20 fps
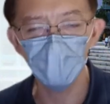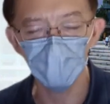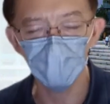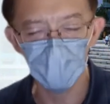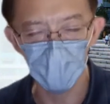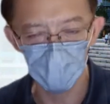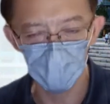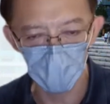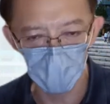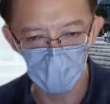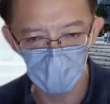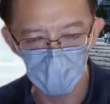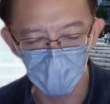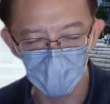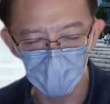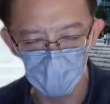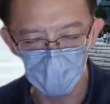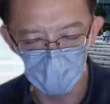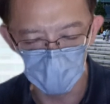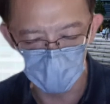查报
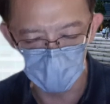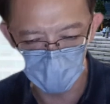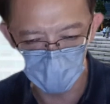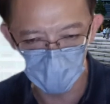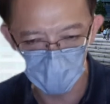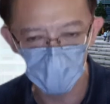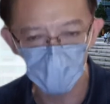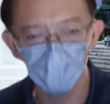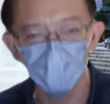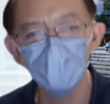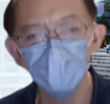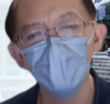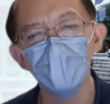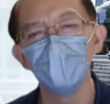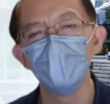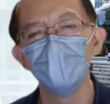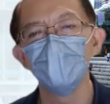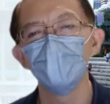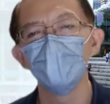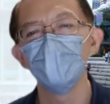告已经出
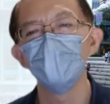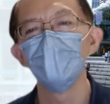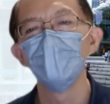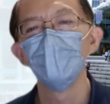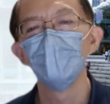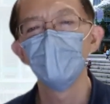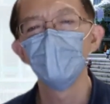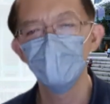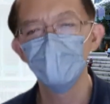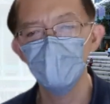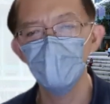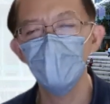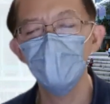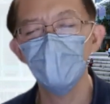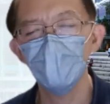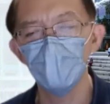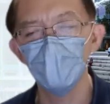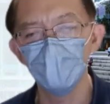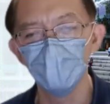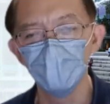来了啊。香
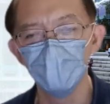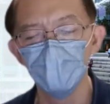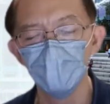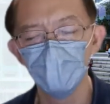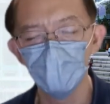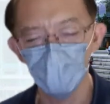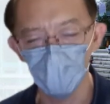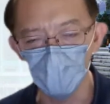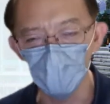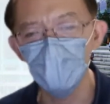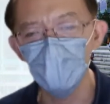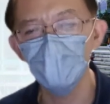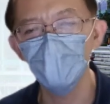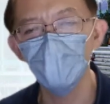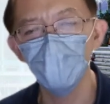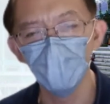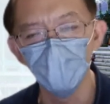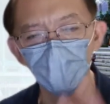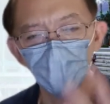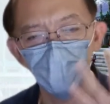港呢，重新
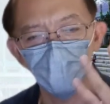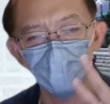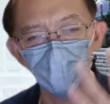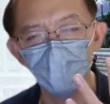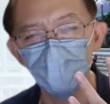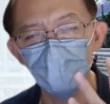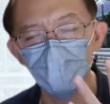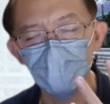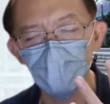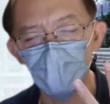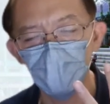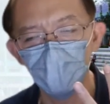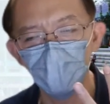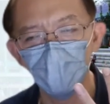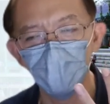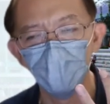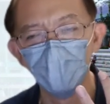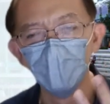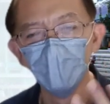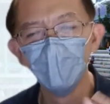回到第三
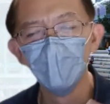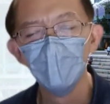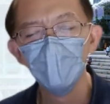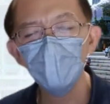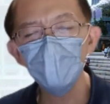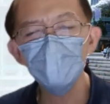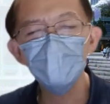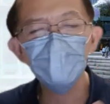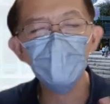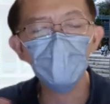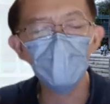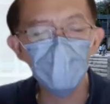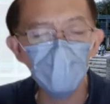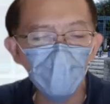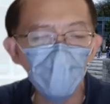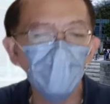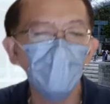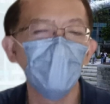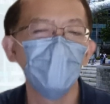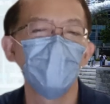位，因为在
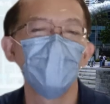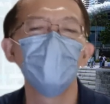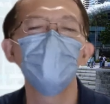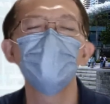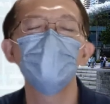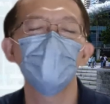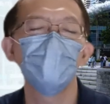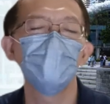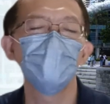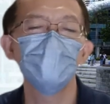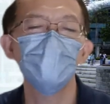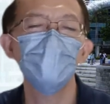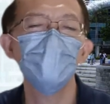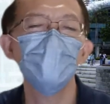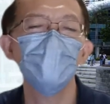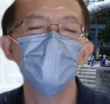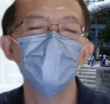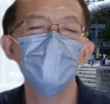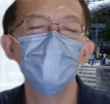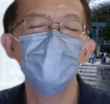过往来讲呢，香
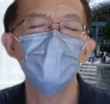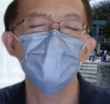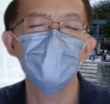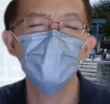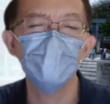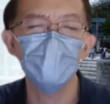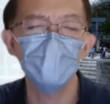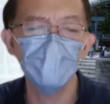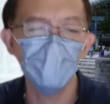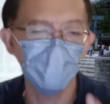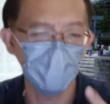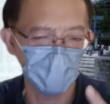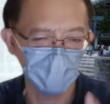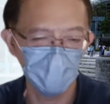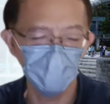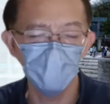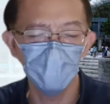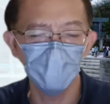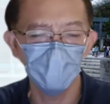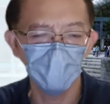港基本上要么
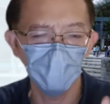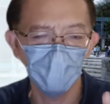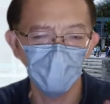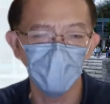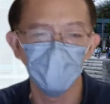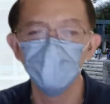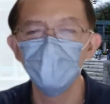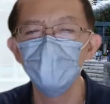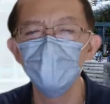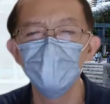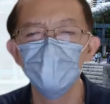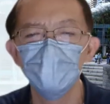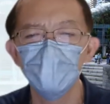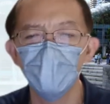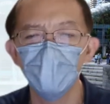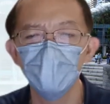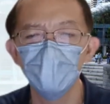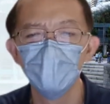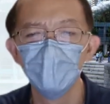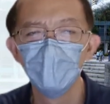第二，要么第
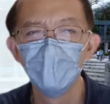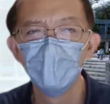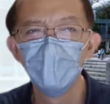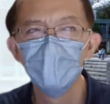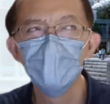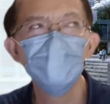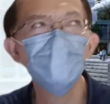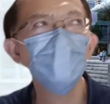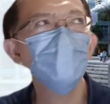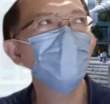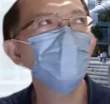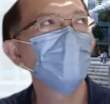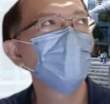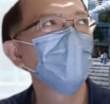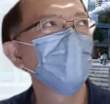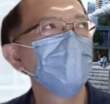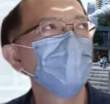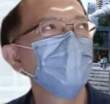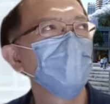三。结果呢，